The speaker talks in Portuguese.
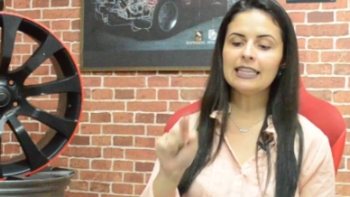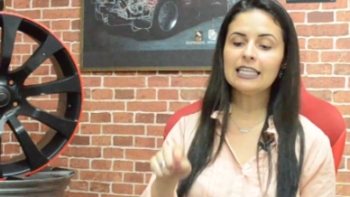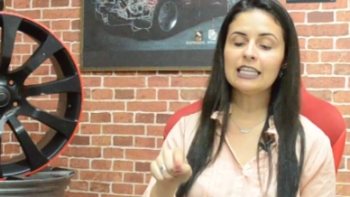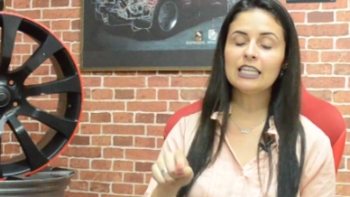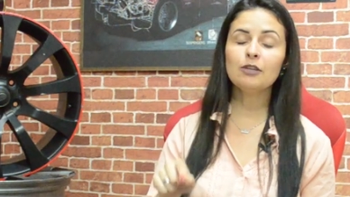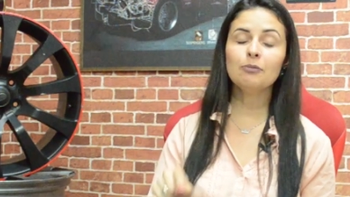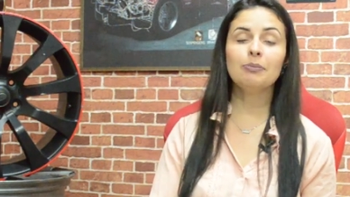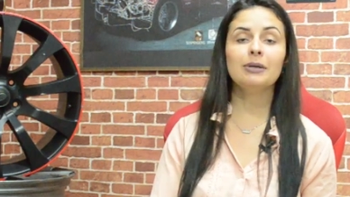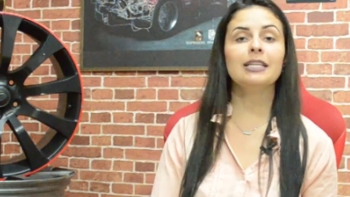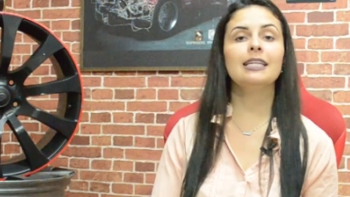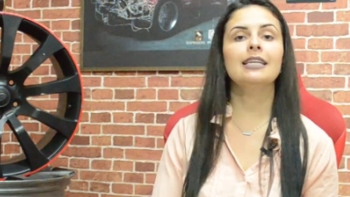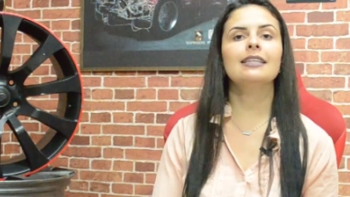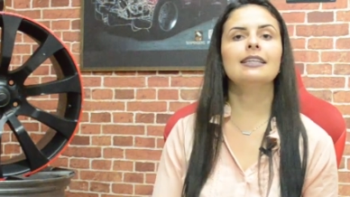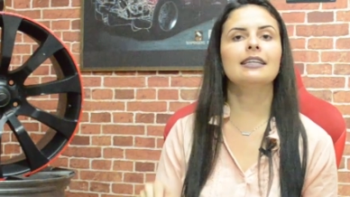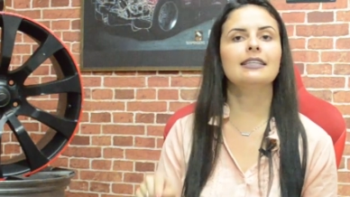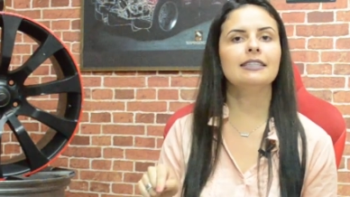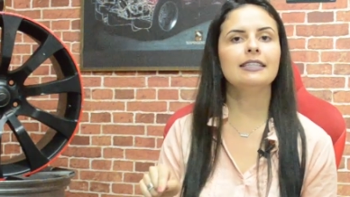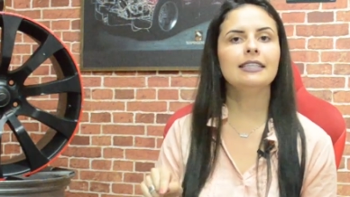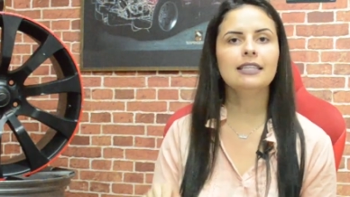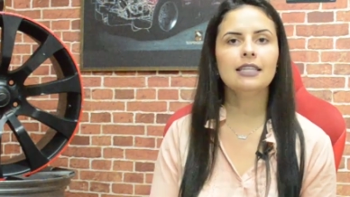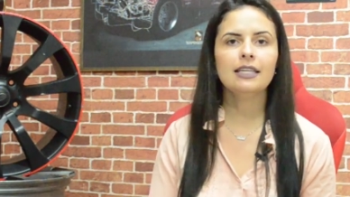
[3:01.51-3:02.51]
lâmpada tá
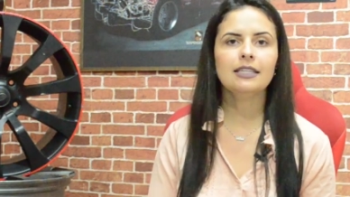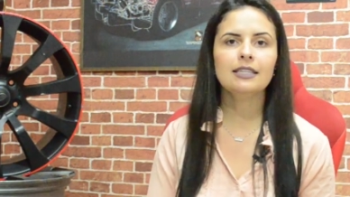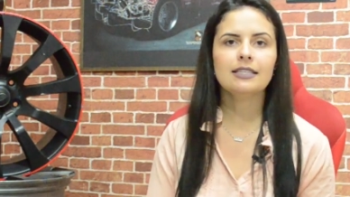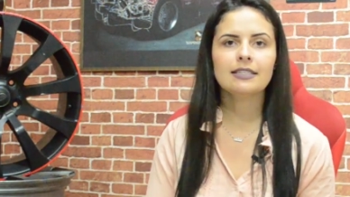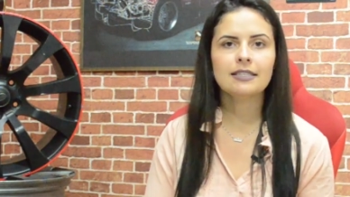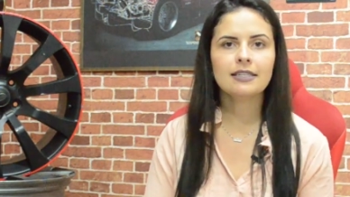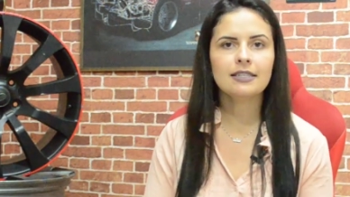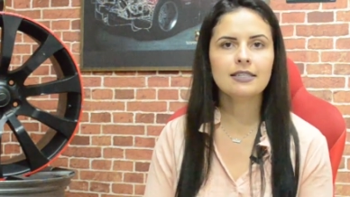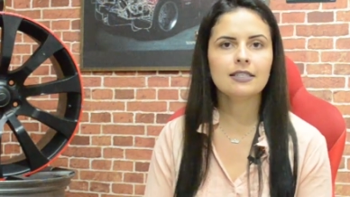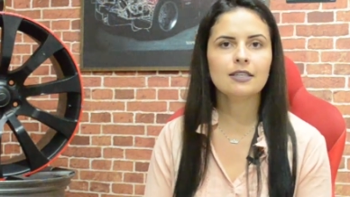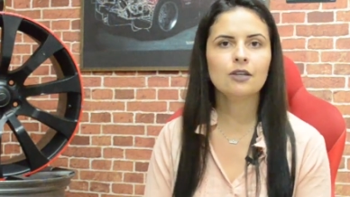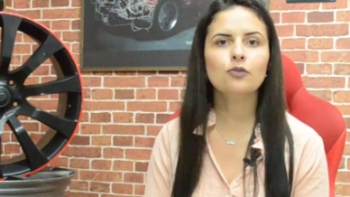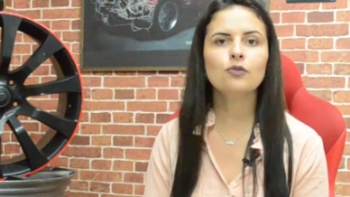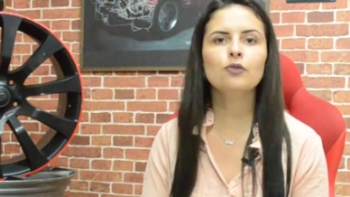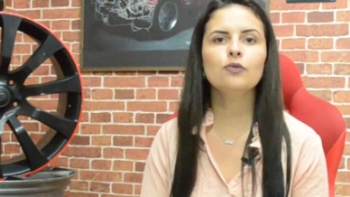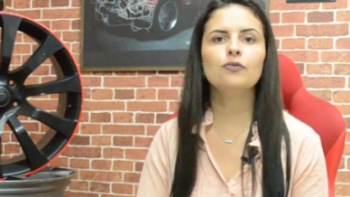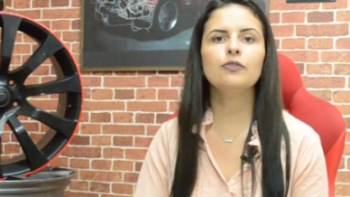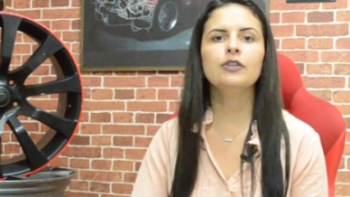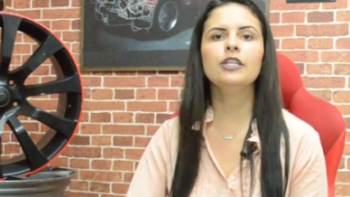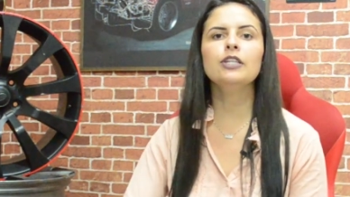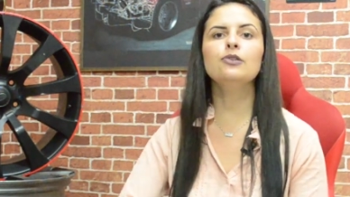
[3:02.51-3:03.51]
aqui na descrição do
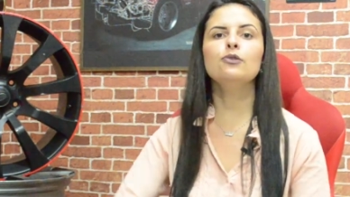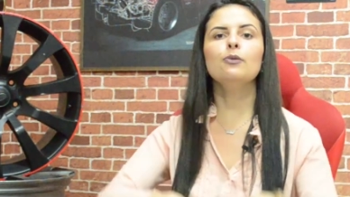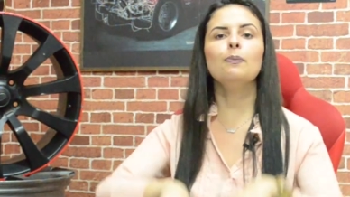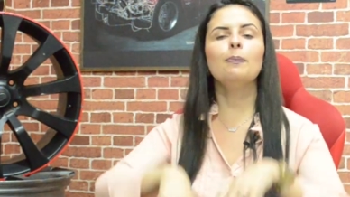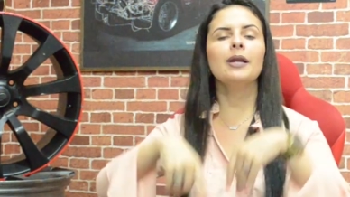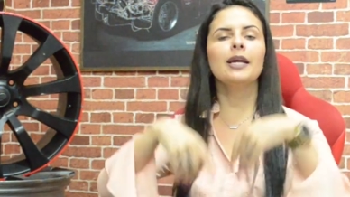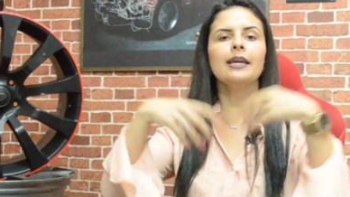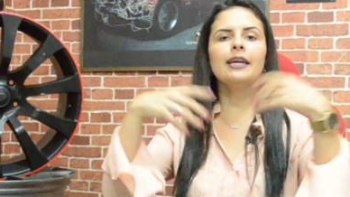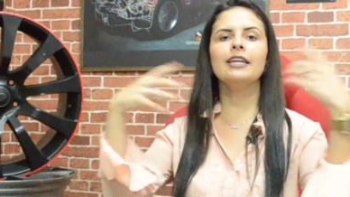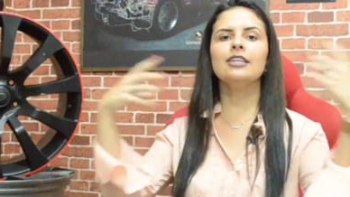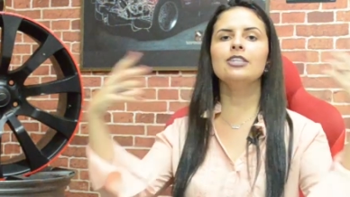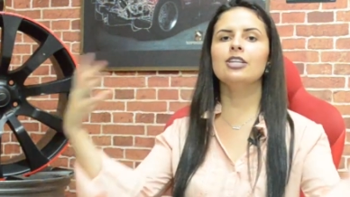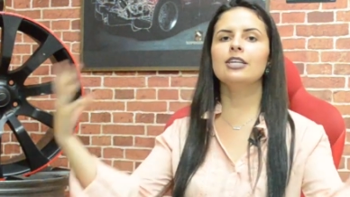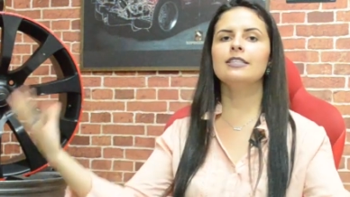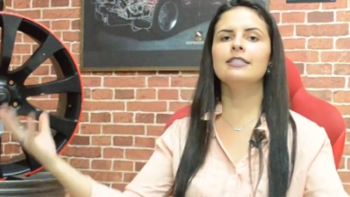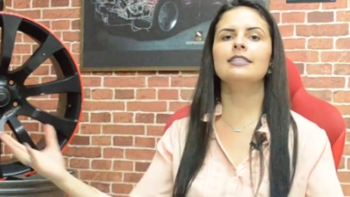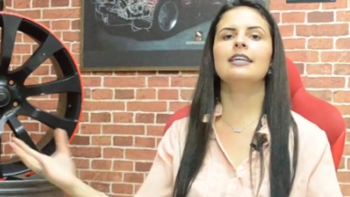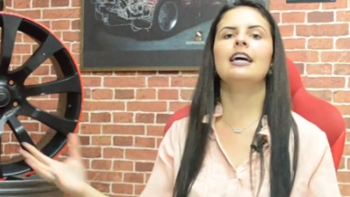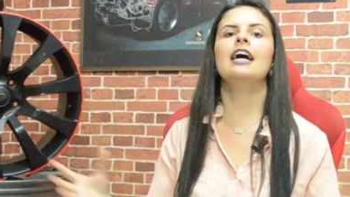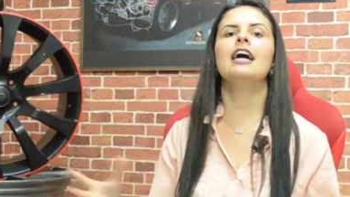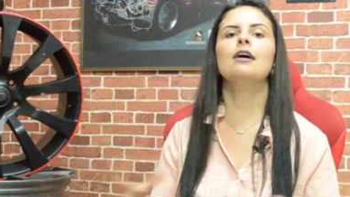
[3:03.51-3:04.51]
vídeo e para quem já
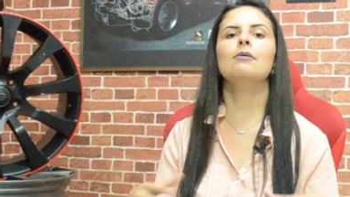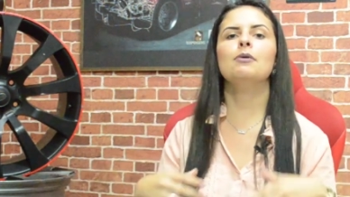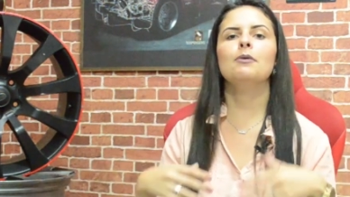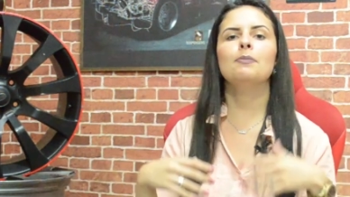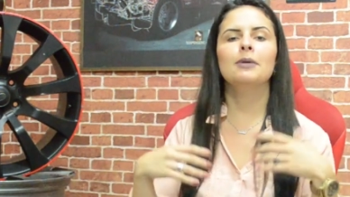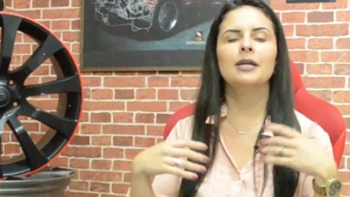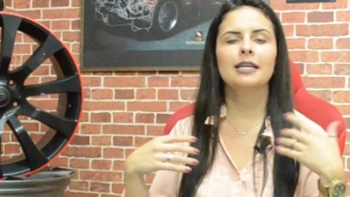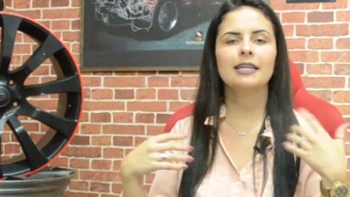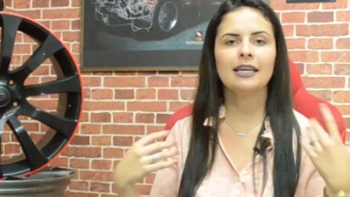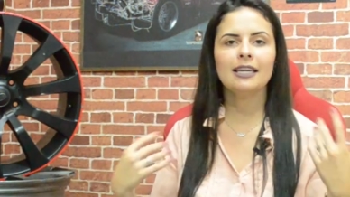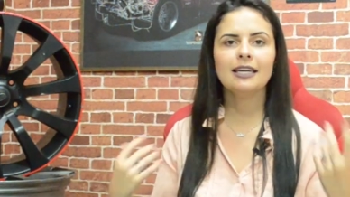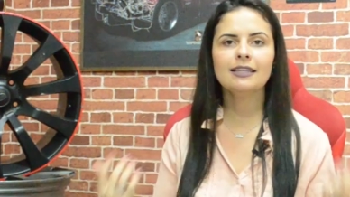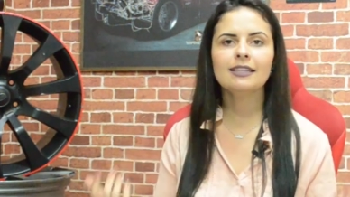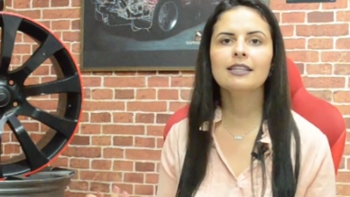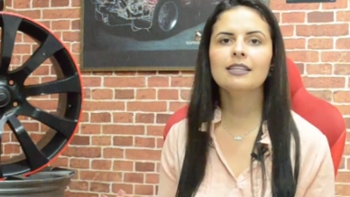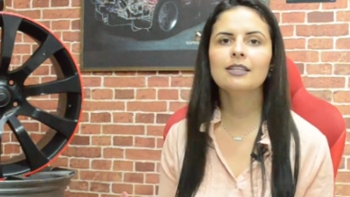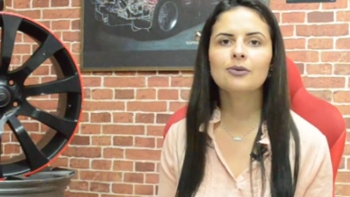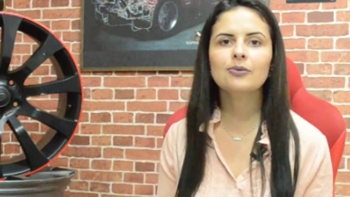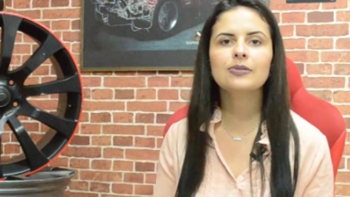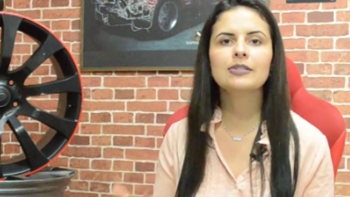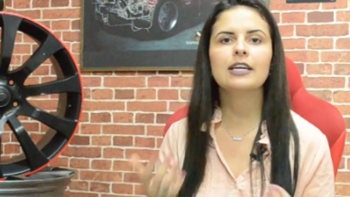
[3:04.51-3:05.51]
sabe, para quem ainda
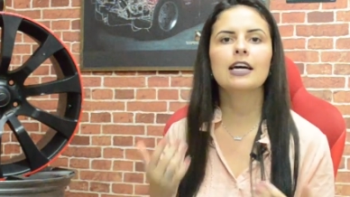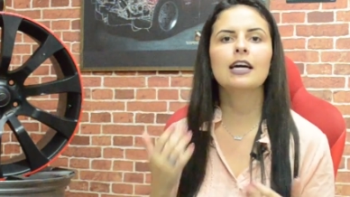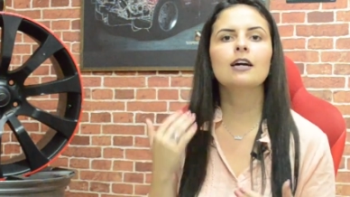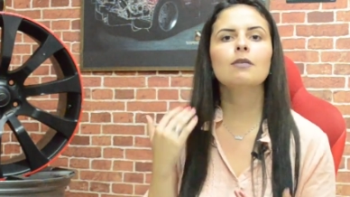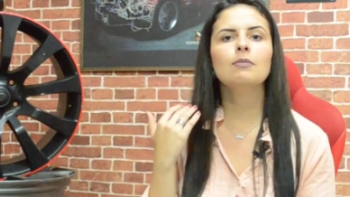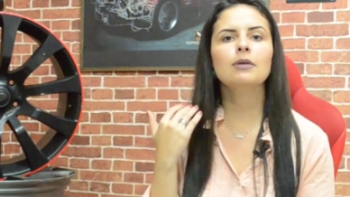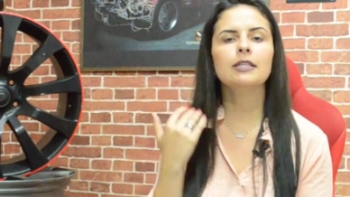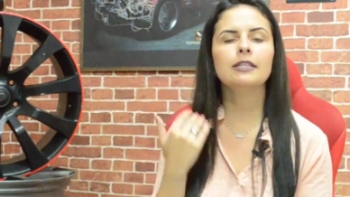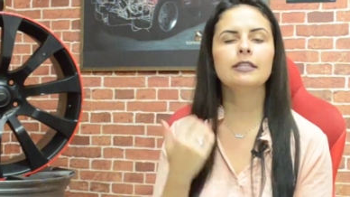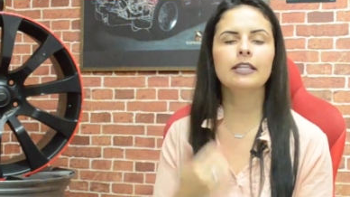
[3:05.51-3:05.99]
não sabe,